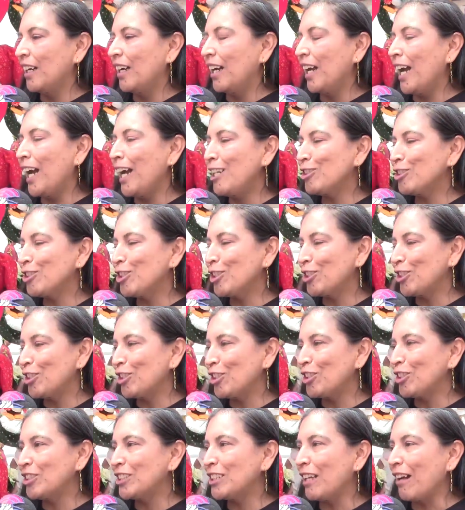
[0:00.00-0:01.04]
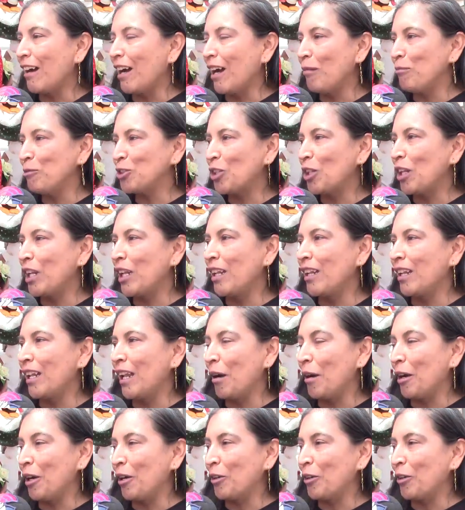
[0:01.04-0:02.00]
Eh, nosotros trabajamos con la